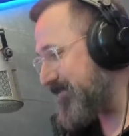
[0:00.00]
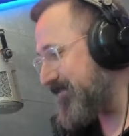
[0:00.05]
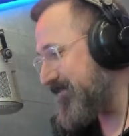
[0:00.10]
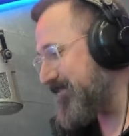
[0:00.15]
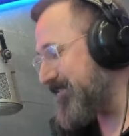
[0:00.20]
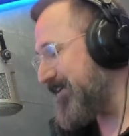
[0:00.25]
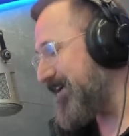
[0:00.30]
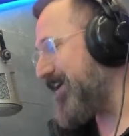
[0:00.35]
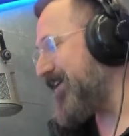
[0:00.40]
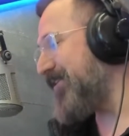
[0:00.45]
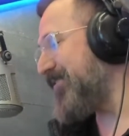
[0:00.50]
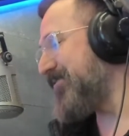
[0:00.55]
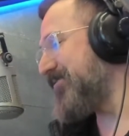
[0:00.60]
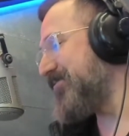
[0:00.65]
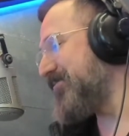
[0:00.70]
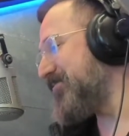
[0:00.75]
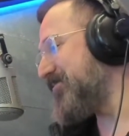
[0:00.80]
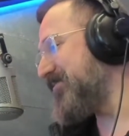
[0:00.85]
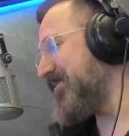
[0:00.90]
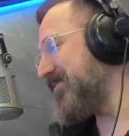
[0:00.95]
ya
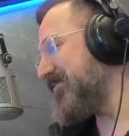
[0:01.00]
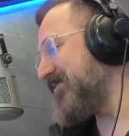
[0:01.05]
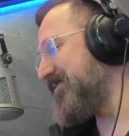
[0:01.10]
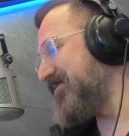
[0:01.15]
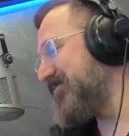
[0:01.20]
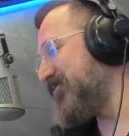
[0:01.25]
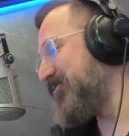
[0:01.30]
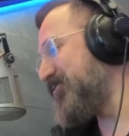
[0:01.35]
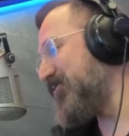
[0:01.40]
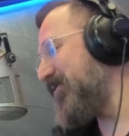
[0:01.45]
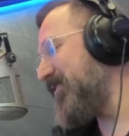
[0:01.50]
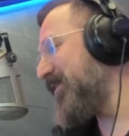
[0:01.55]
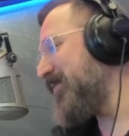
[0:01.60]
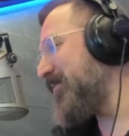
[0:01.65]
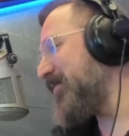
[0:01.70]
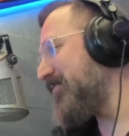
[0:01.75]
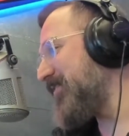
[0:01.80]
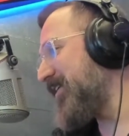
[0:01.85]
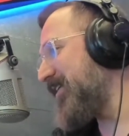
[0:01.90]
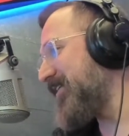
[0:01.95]

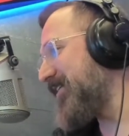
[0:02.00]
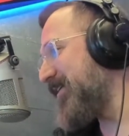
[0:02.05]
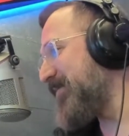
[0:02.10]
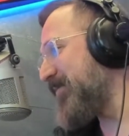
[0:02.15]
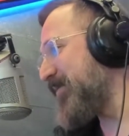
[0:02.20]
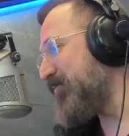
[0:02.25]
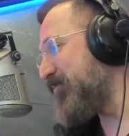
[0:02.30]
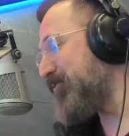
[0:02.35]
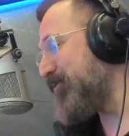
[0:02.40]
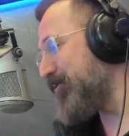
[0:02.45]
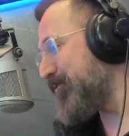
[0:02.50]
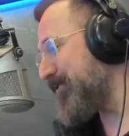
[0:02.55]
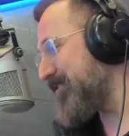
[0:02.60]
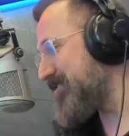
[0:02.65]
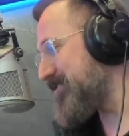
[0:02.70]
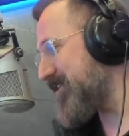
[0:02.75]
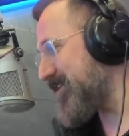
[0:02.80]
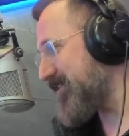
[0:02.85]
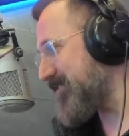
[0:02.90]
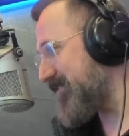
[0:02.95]
söyleme falan deme bu
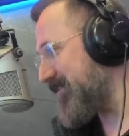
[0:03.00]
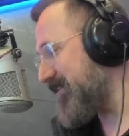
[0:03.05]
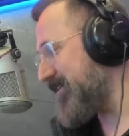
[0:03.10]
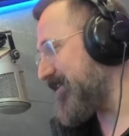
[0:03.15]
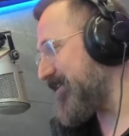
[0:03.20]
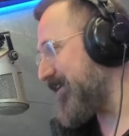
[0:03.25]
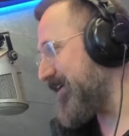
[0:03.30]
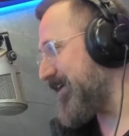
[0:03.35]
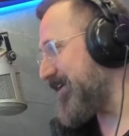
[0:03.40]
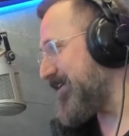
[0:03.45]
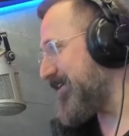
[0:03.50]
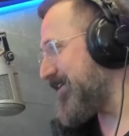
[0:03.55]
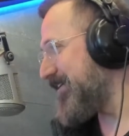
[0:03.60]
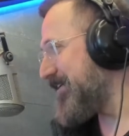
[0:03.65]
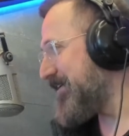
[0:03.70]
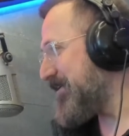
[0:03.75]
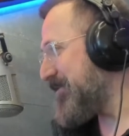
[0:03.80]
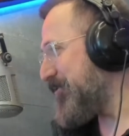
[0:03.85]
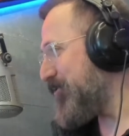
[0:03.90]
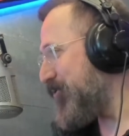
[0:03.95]
olacak da yani
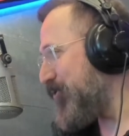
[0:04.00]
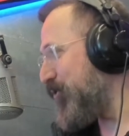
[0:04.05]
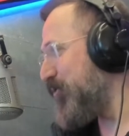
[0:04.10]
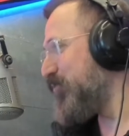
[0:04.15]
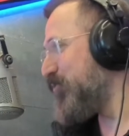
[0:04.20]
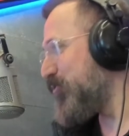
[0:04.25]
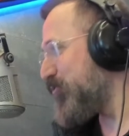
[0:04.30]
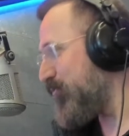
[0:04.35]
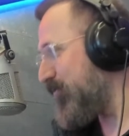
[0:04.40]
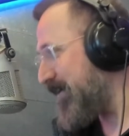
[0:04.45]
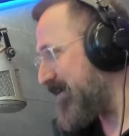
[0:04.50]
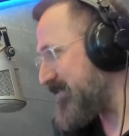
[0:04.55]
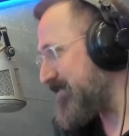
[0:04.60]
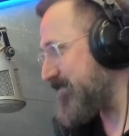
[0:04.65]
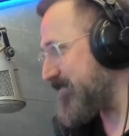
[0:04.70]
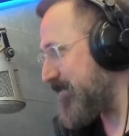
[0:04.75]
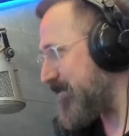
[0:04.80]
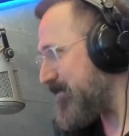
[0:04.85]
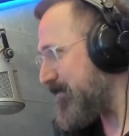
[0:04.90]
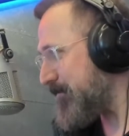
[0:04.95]
ömür
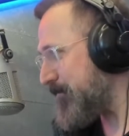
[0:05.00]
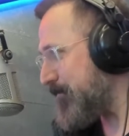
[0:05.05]
varsa